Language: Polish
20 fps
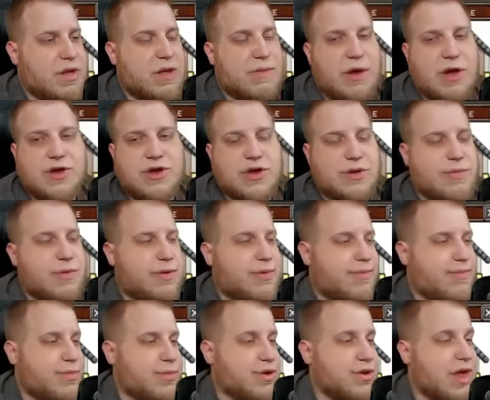zobaczymy,
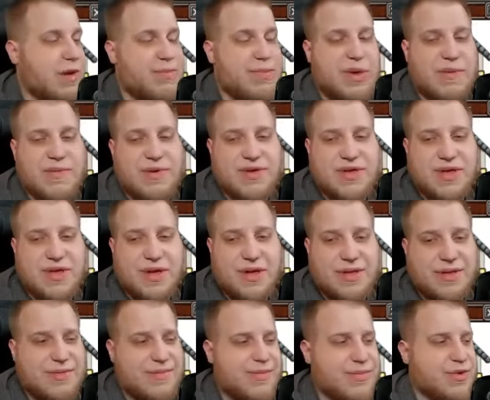czy lepiej wyjdę na
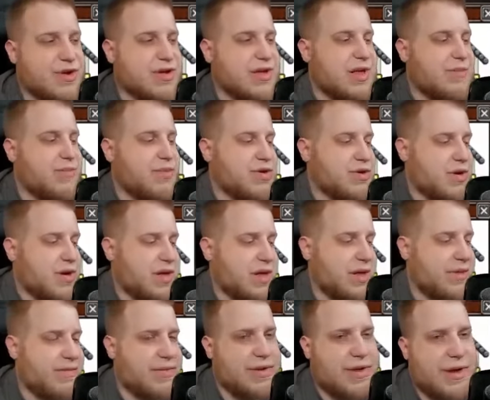tym. 350
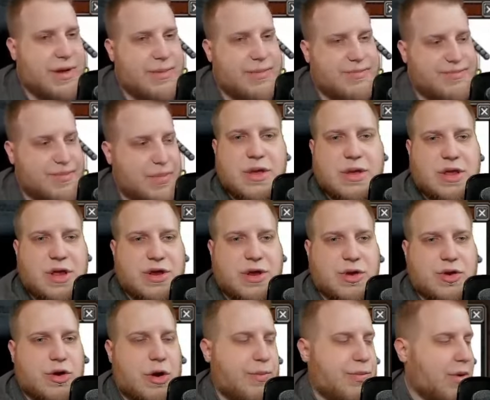SM wydałem. Też
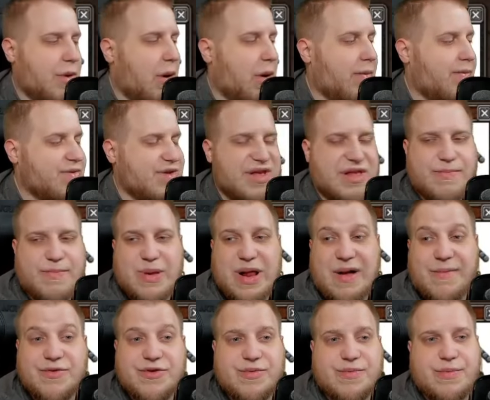shopy offline,
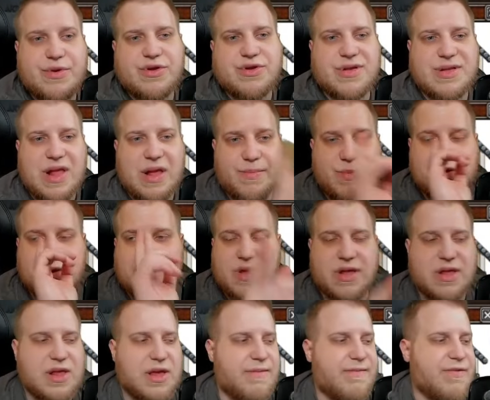sprawdźmy. 350
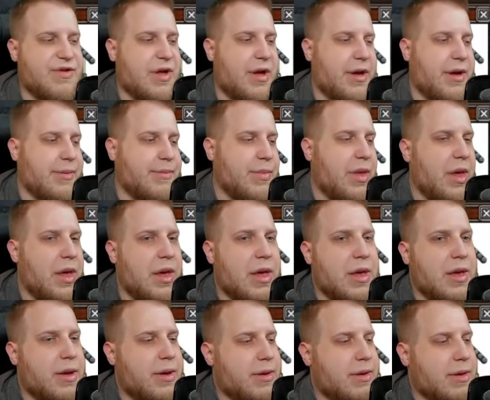SM wydałem
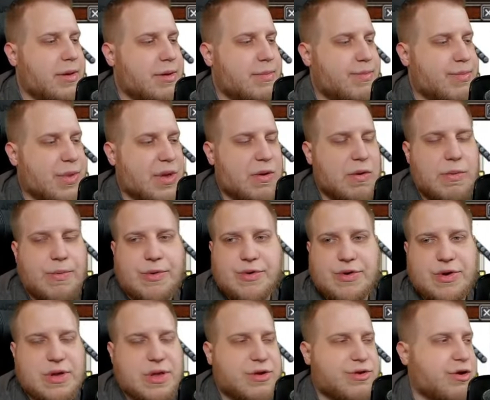
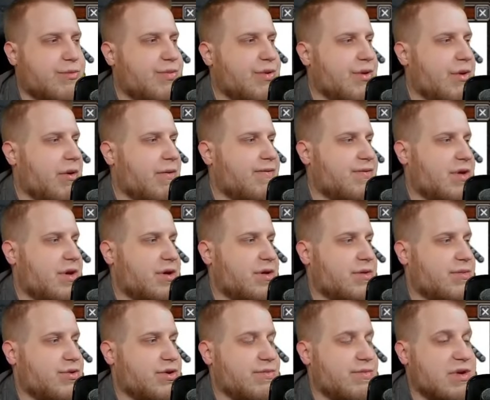kupując shopy
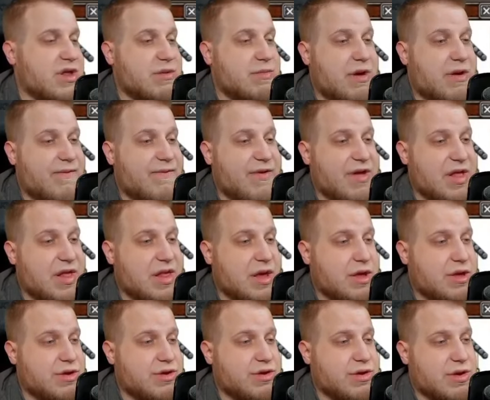offline, czy będę miał
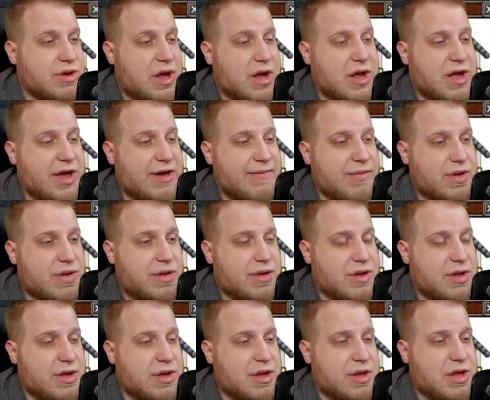więcej niż jak GameFox
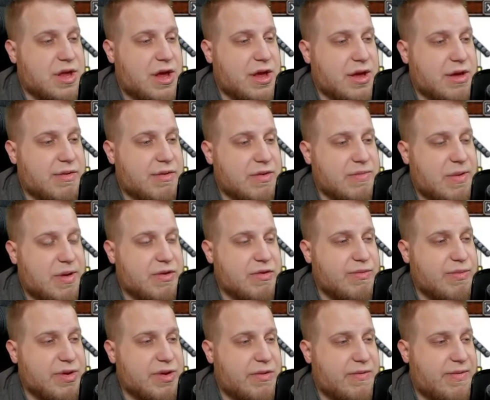i ta ich kurwa
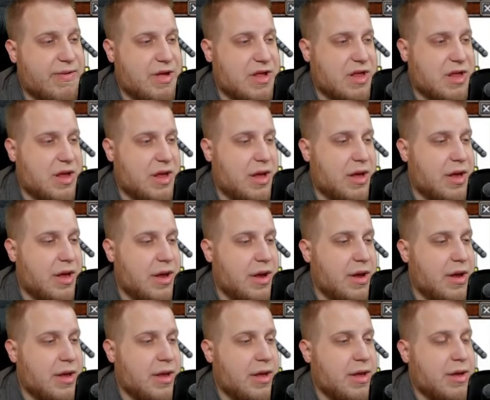super oferta?
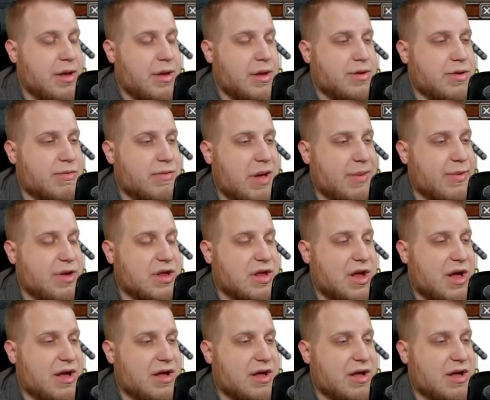To mamy tak,